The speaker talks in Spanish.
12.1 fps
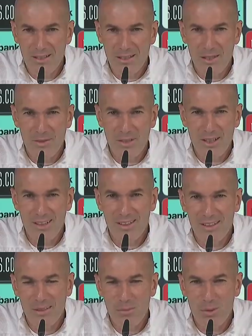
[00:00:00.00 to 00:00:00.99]
hasta el final de
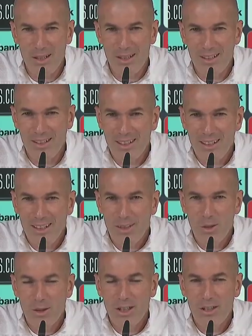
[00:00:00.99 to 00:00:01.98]
temporada.
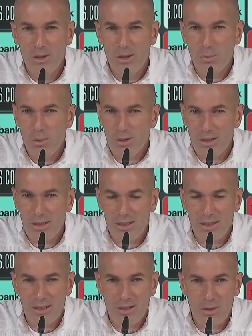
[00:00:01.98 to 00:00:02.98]
Lo que yo te puedo
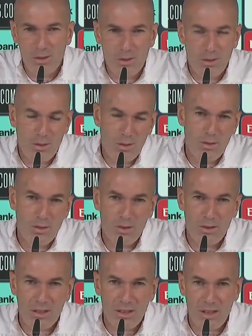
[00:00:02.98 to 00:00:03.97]
decir es nosotros nos
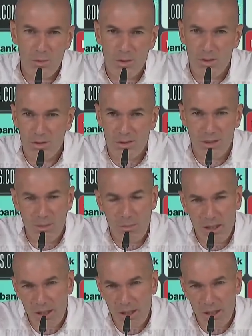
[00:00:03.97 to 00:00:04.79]
concentramos, y me